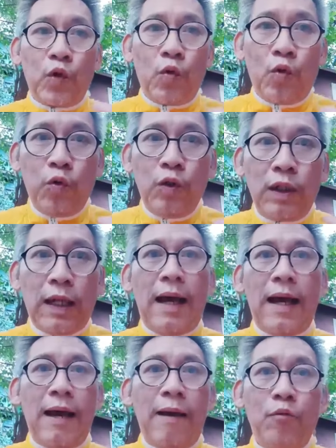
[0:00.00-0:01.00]
คุณค่า
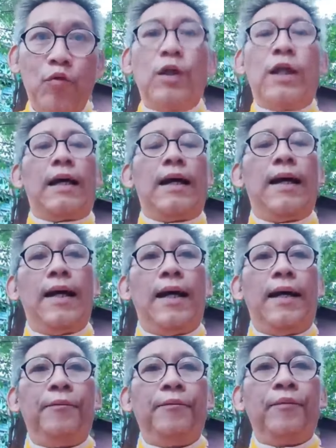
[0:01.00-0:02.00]
มูลค่า
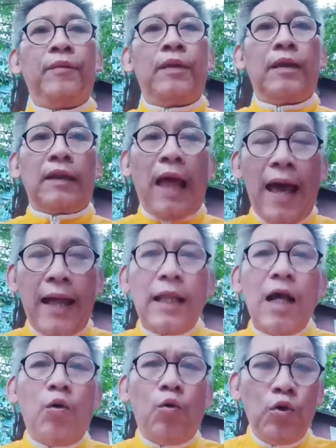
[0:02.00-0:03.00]
แต่ถ้า
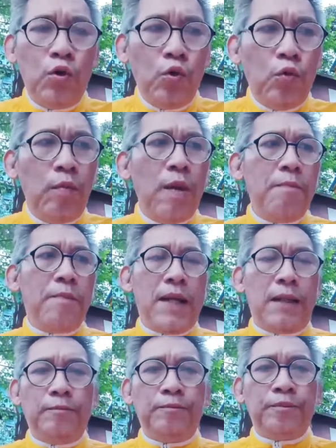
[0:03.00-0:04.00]
คุณดูไม่เป็น
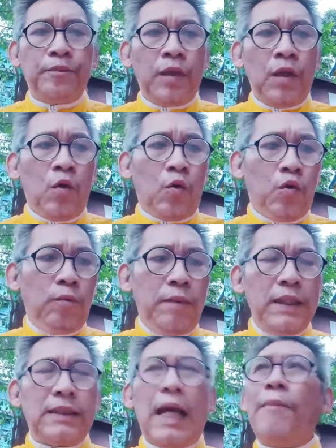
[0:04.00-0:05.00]
คุณไม่
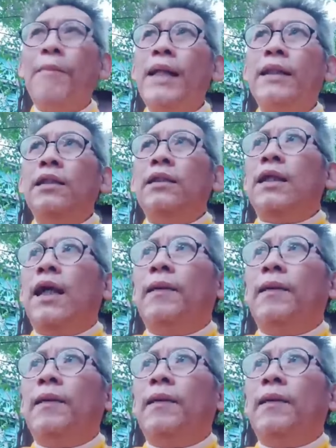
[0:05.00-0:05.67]
สามารถที่จะ